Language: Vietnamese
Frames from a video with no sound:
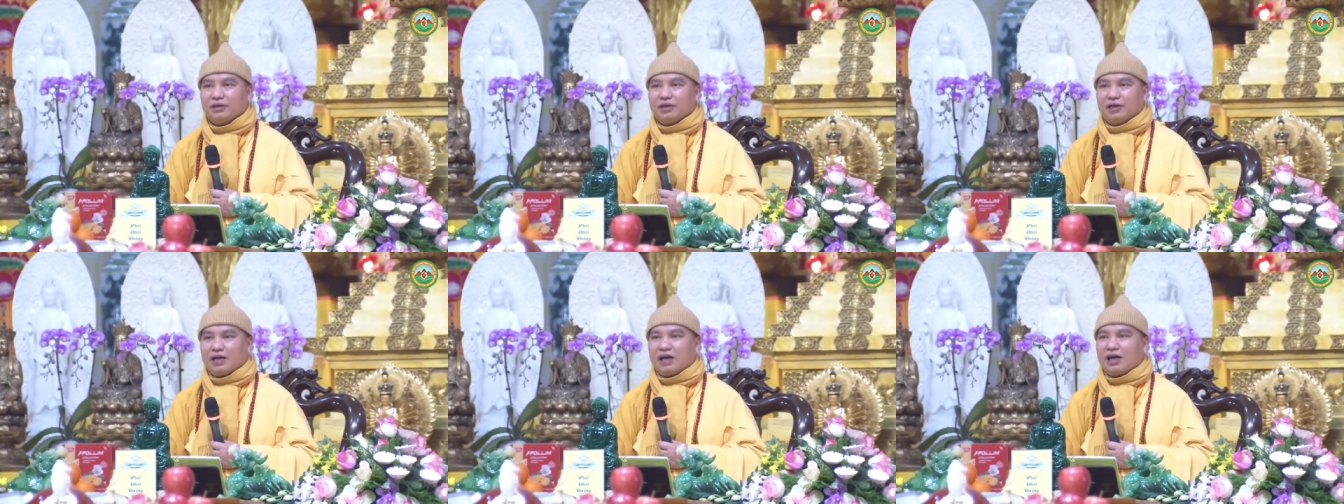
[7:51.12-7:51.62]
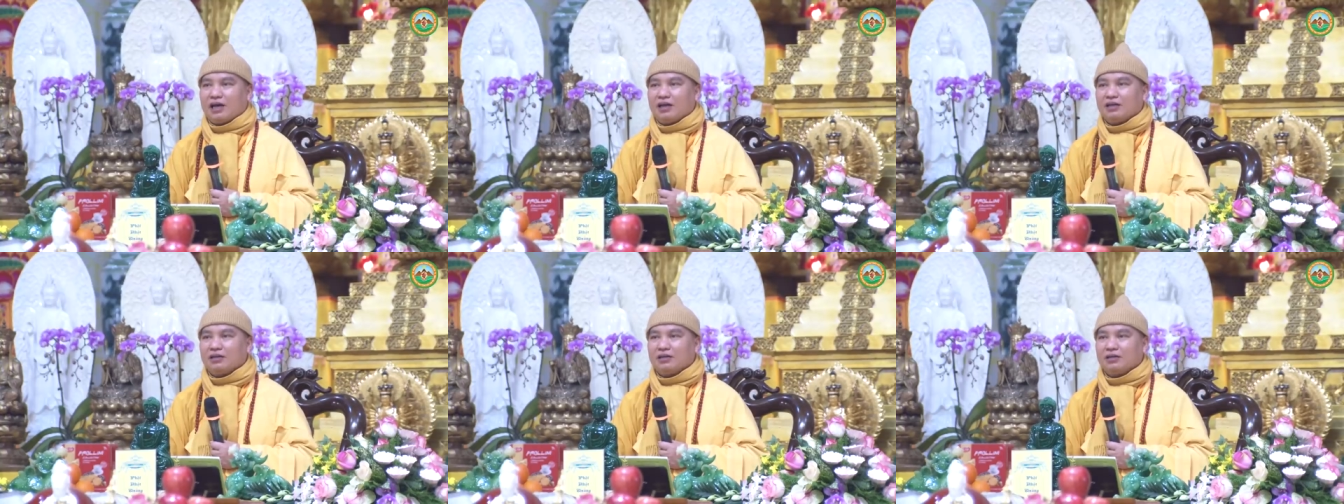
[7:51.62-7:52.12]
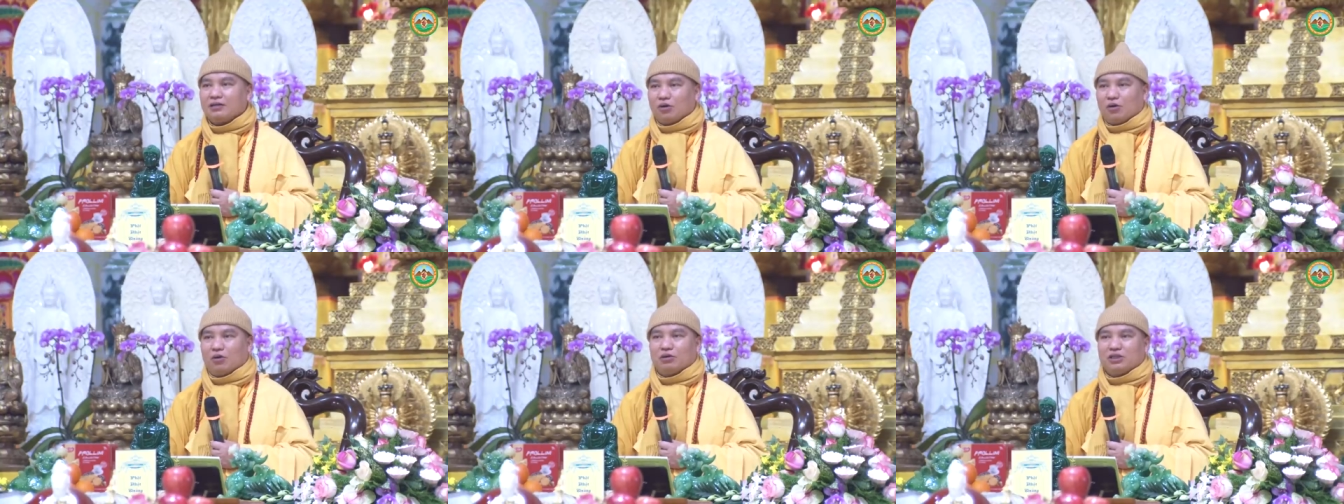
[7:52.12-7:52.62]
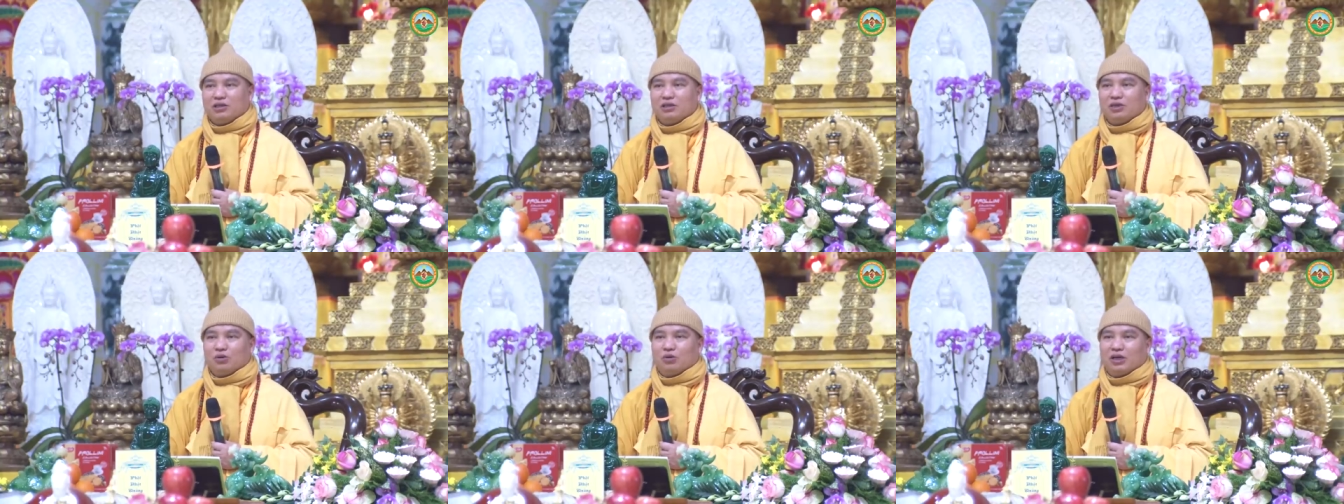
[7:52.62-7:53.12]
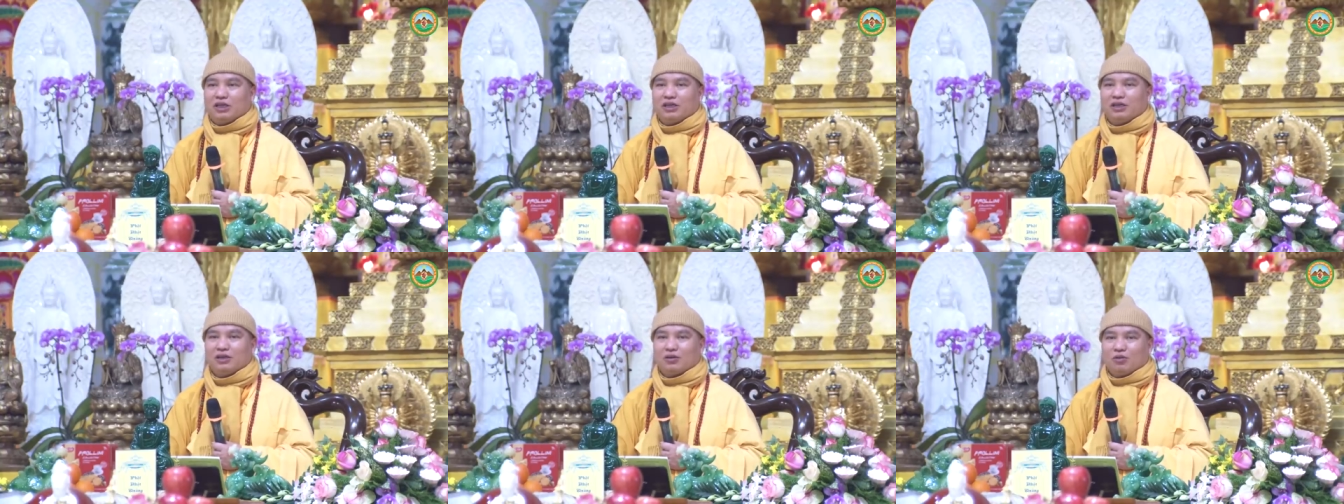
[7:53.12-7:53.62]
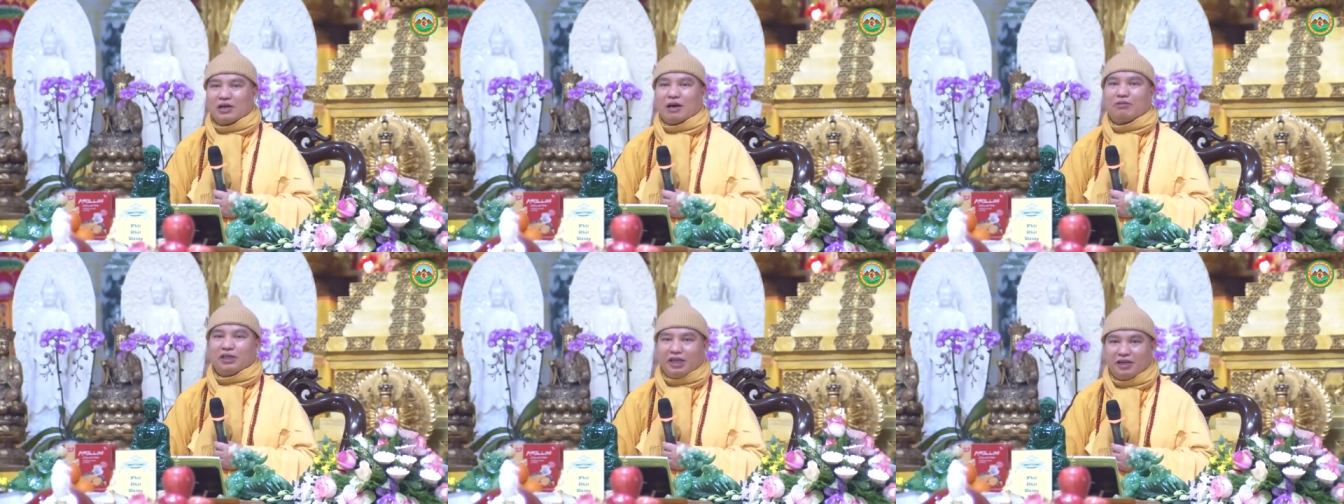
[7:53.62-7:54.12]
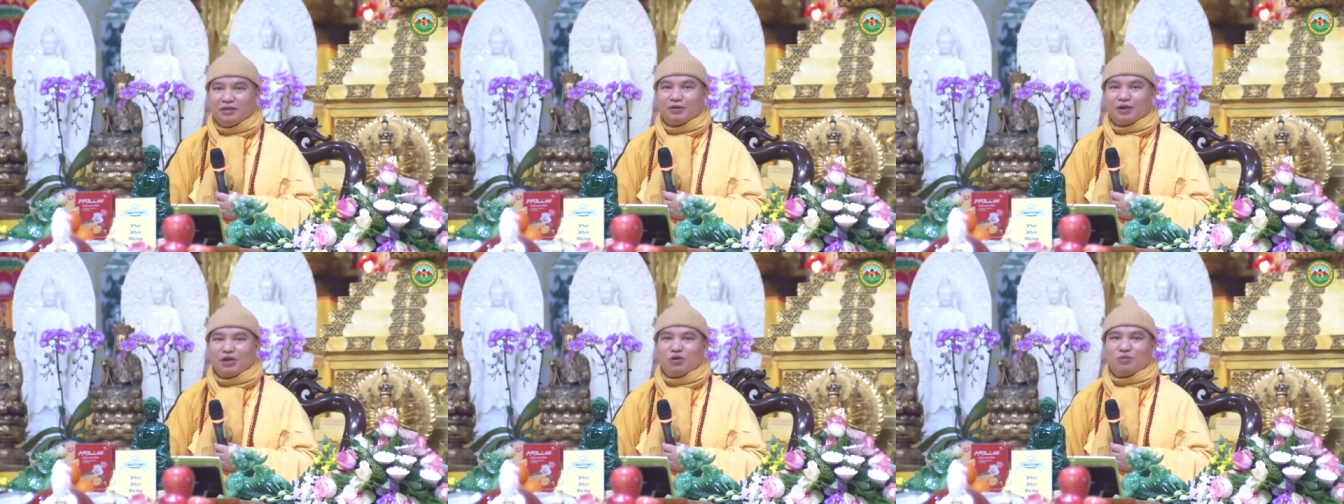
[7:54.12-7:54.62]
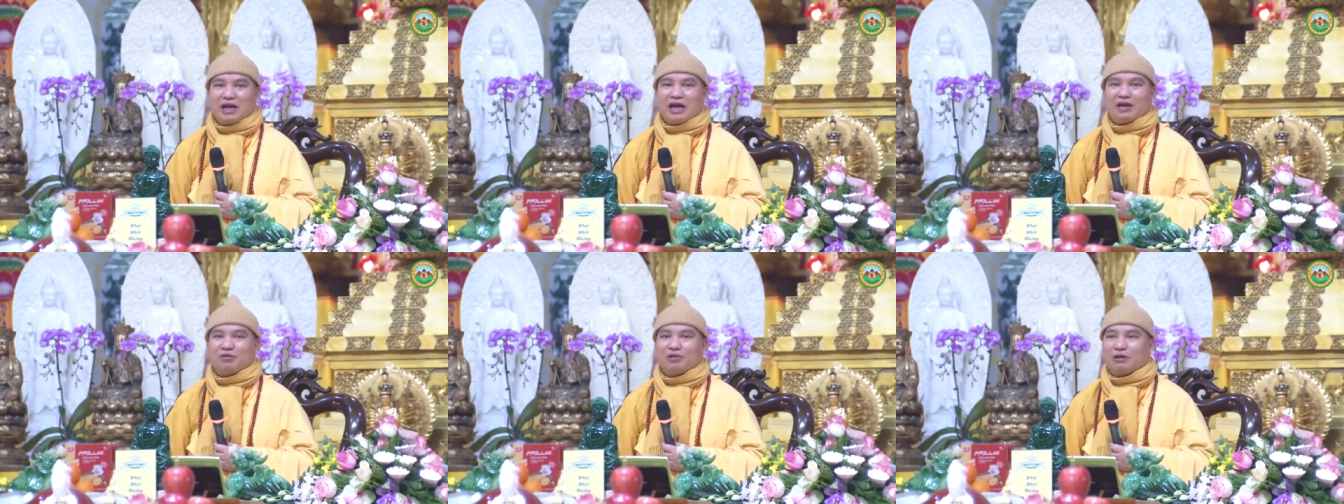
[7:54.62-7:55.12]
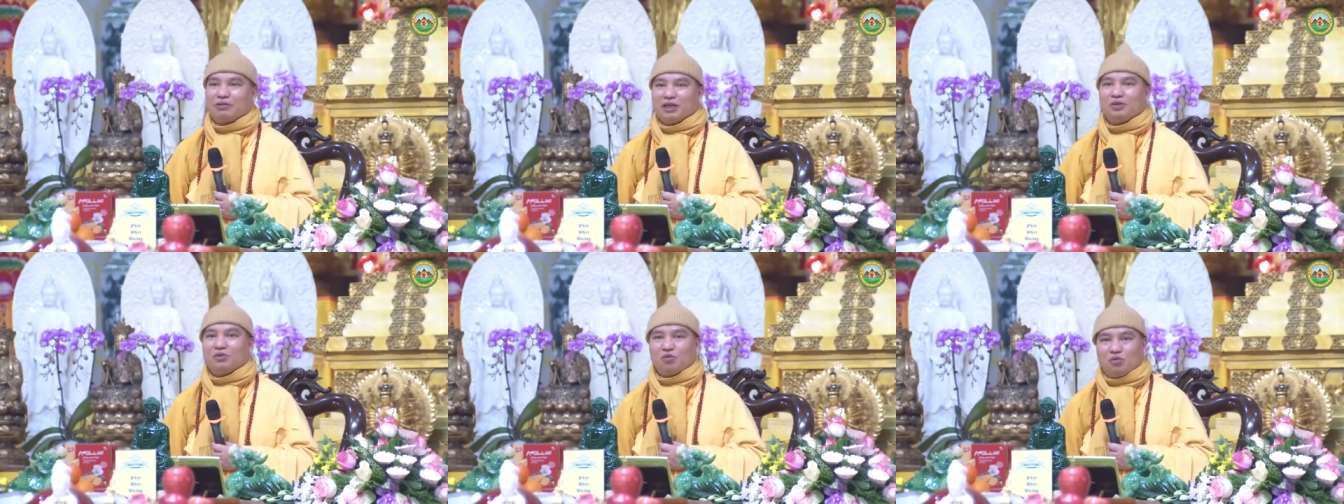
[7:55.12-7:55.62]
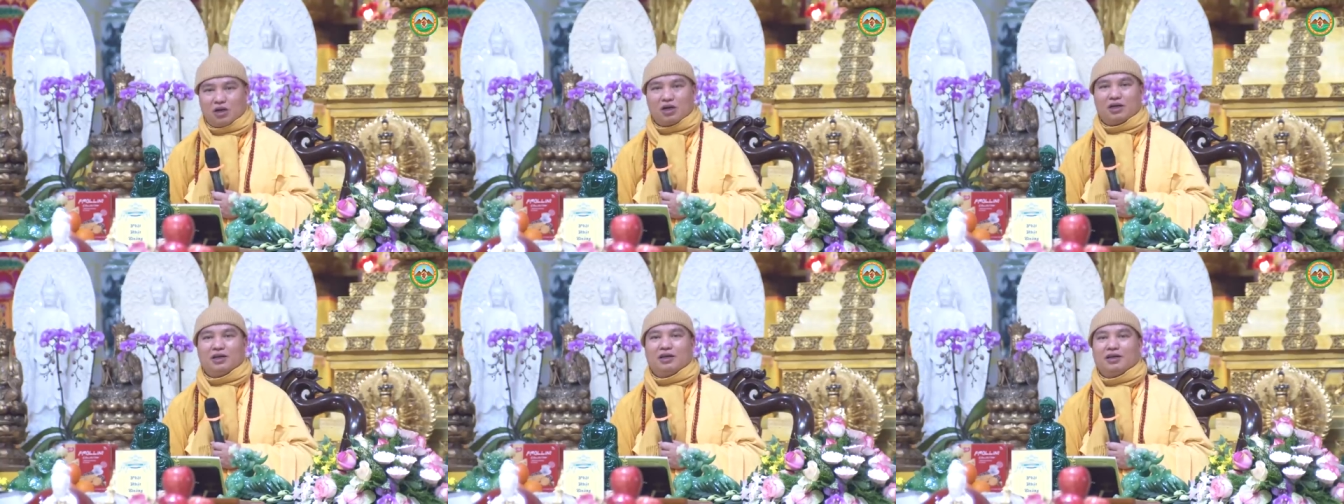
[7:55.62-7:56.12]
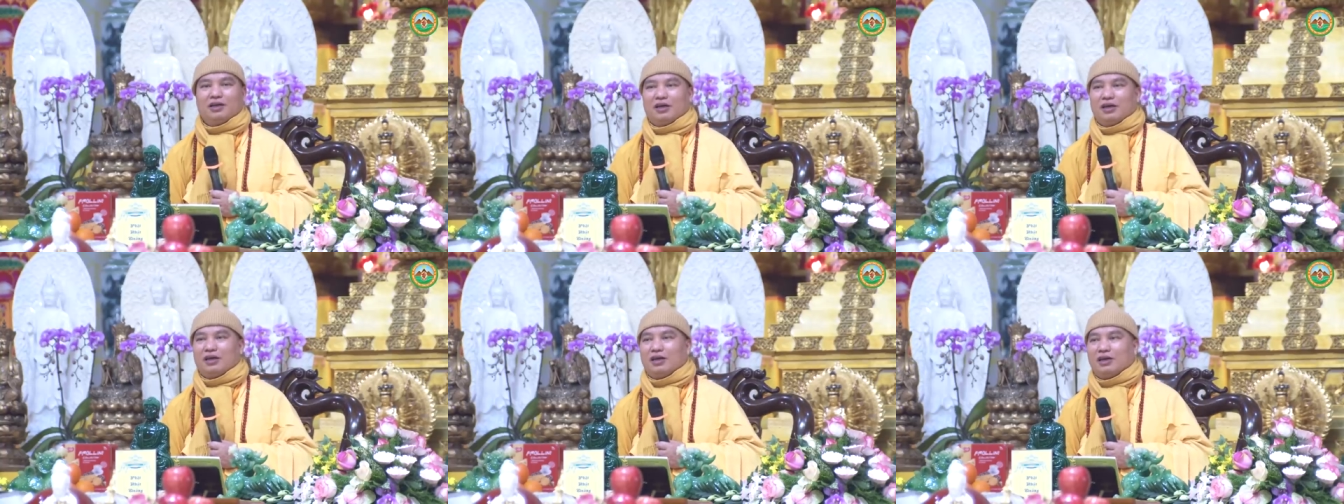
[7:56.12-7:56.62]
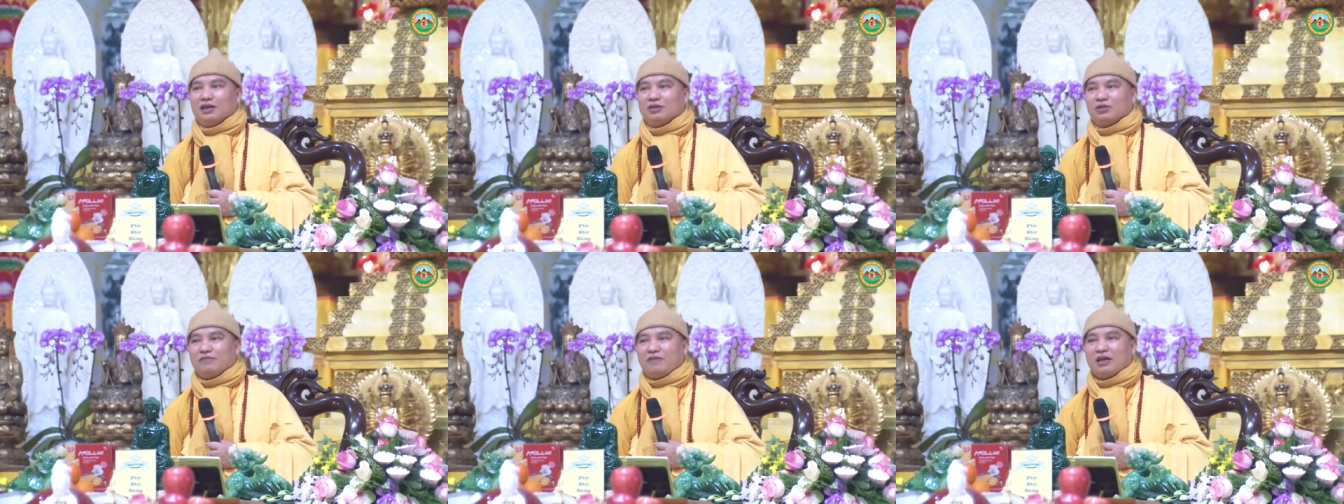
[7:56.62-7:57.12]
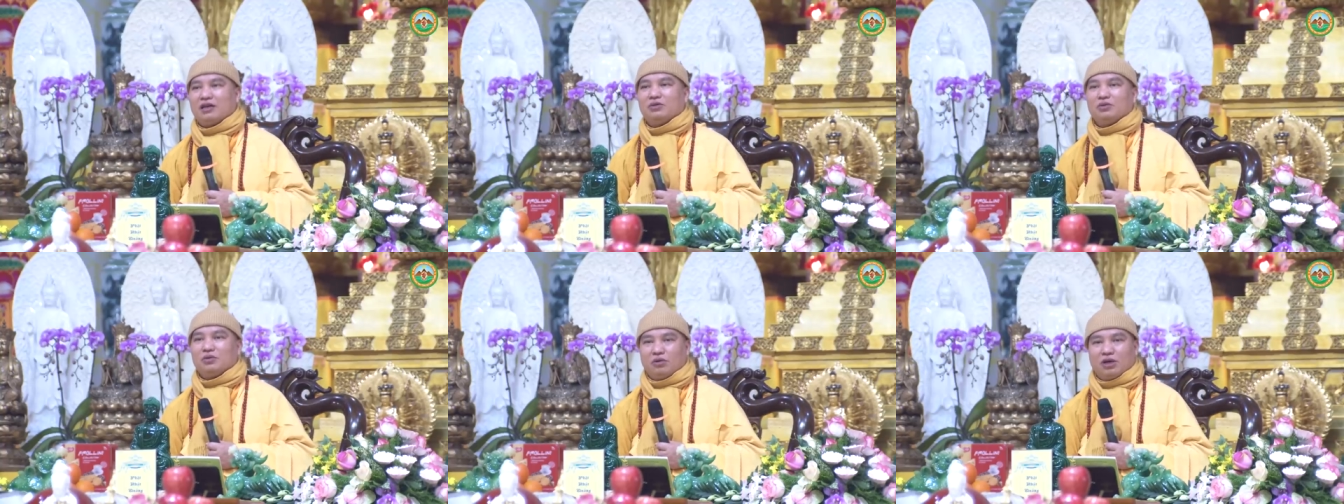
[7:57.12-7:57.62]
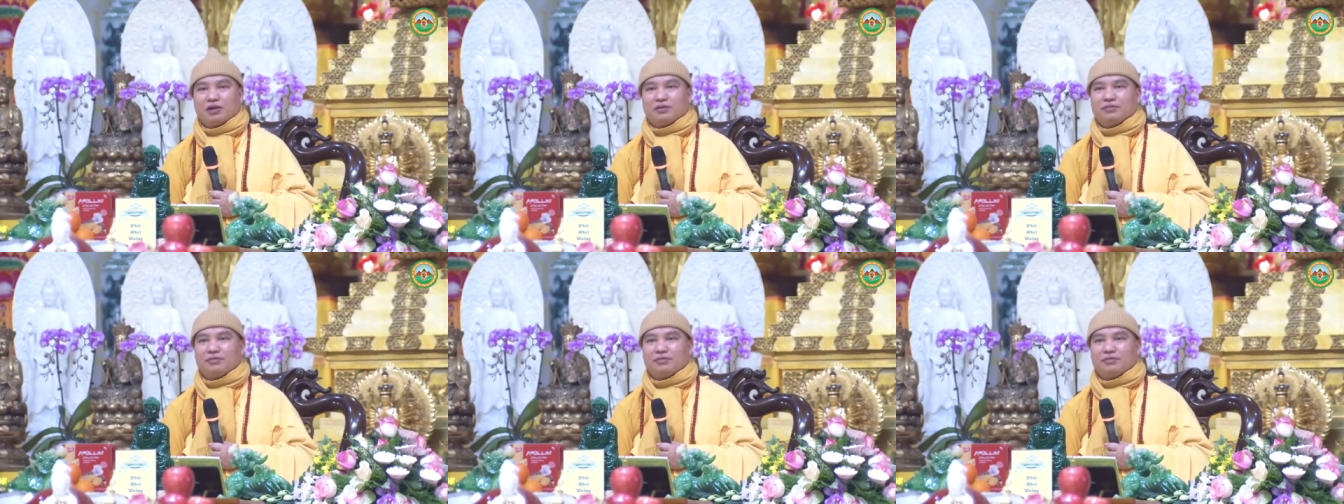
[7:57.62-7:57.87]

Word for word: là tổ sư của gì của đạo tiên mình nói hôm nay là của đạo tiên trung quốc à, xuất phát ở trung quốc